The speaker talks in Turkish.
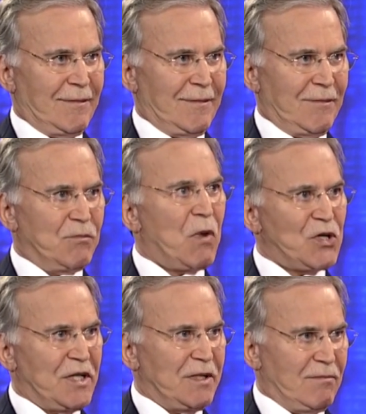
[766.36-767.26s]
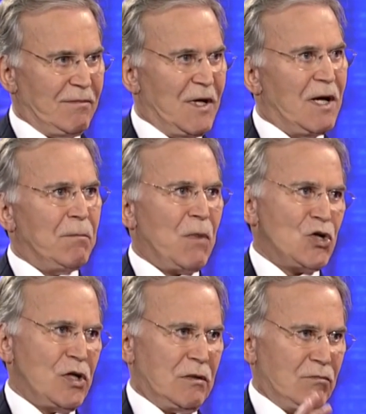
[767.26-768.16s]
Sizin Başladım. böyle bir, bir
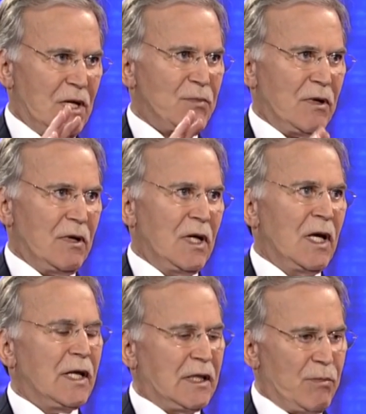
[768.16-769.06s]
Başladım. öğrenciye tabii, burs vereceğim.